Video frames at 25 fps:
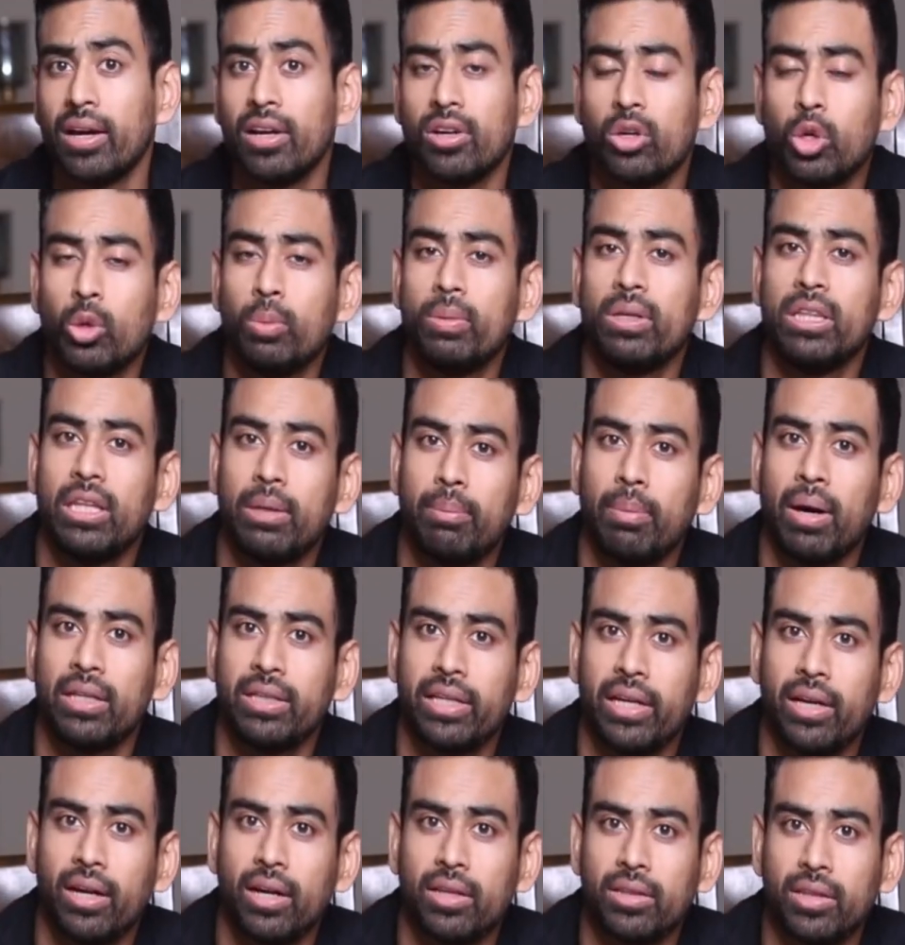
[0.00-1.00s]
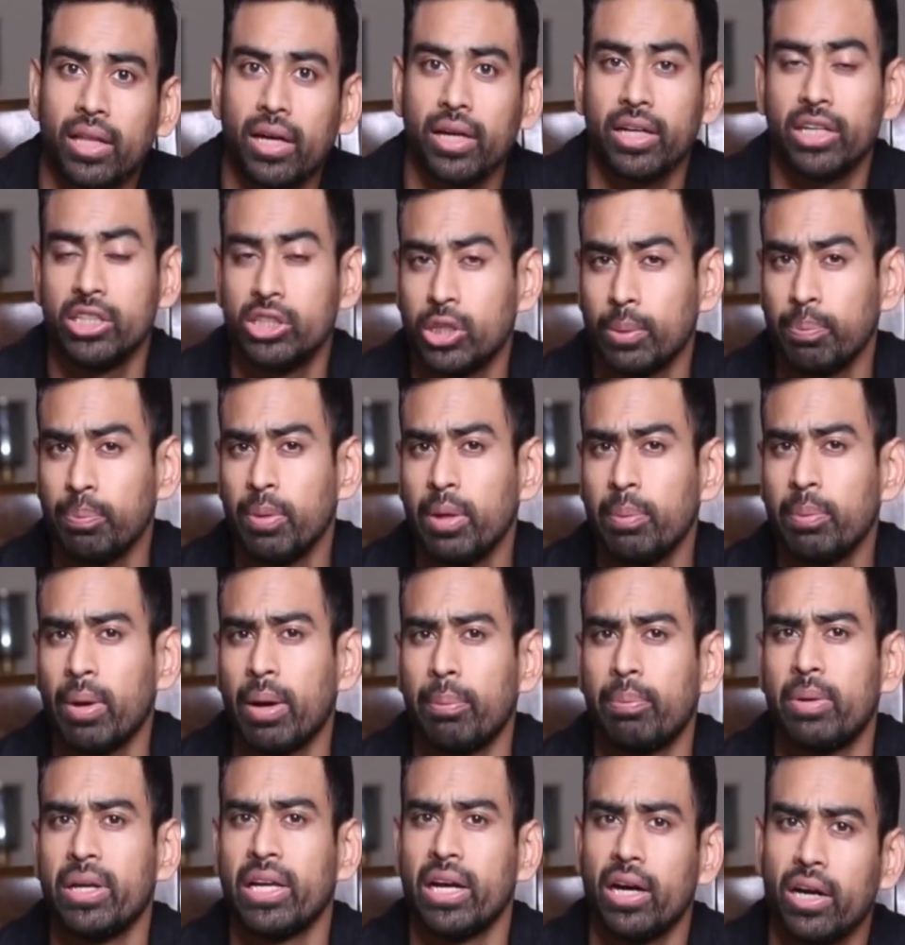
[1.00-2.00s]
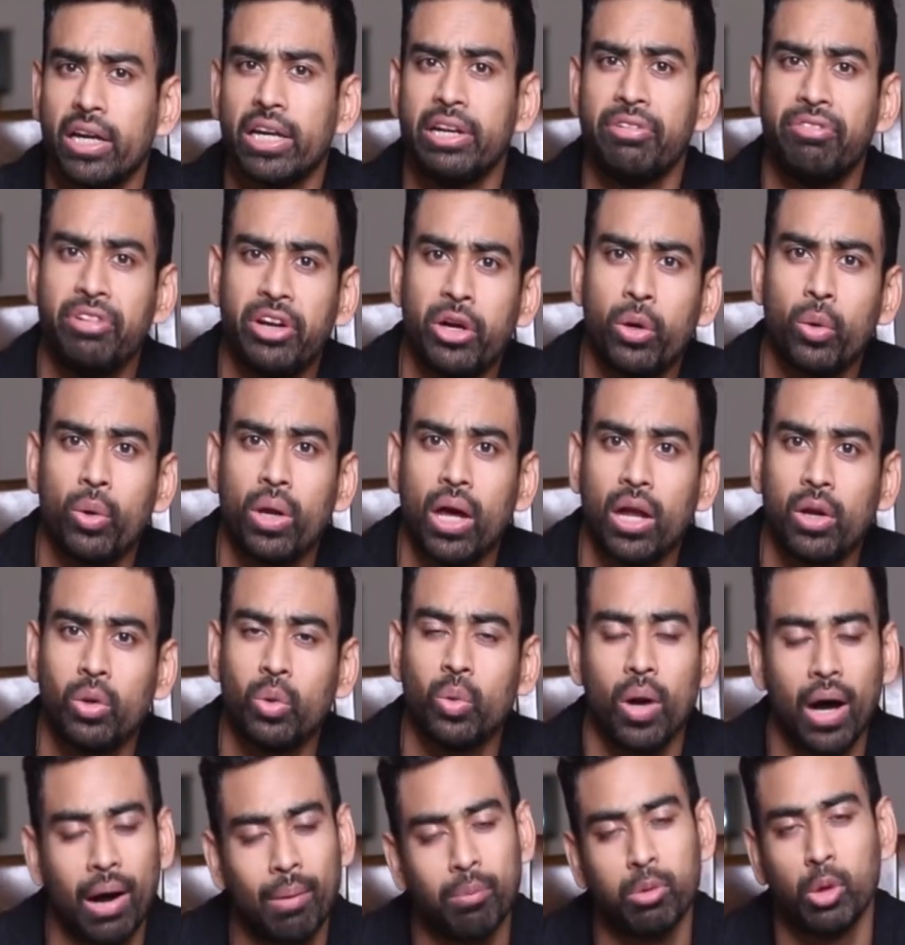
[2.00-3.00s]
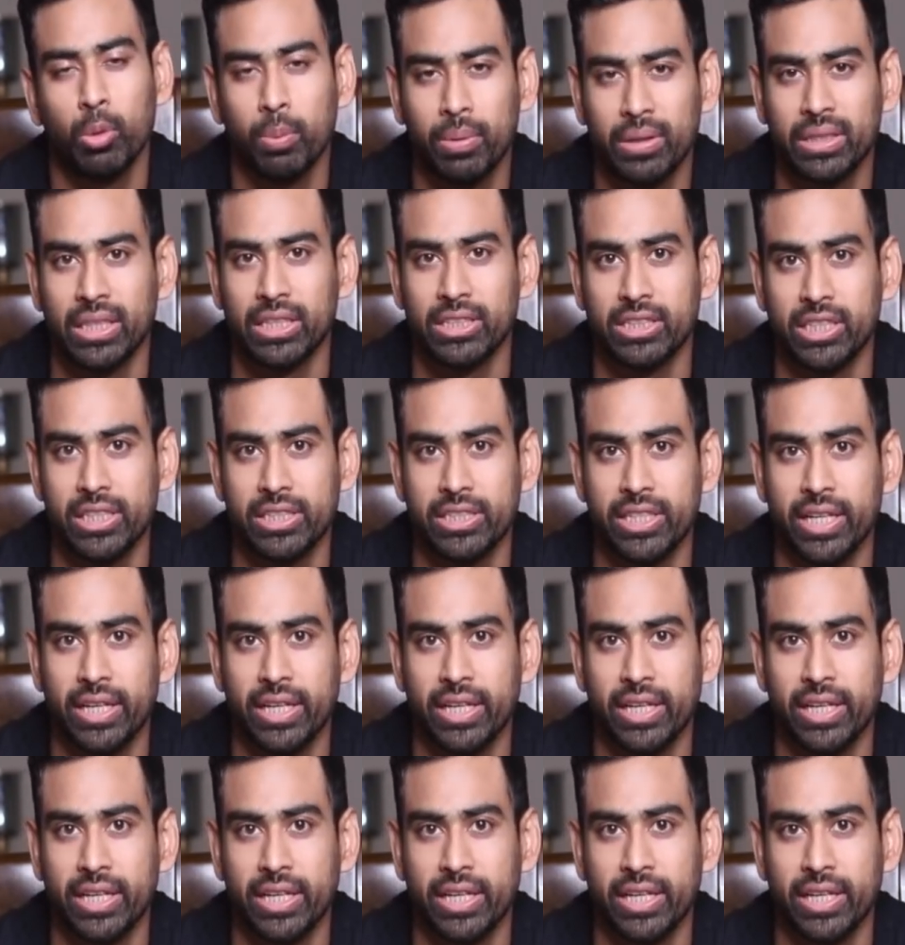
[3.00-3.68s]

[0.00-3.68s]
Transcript: బెల్ ఐకాన్ నొక్కినట్లయితే నేను ఎప్పుడు కొత్త వీడియో పెట్టినా మీకు తెలుస్తుంది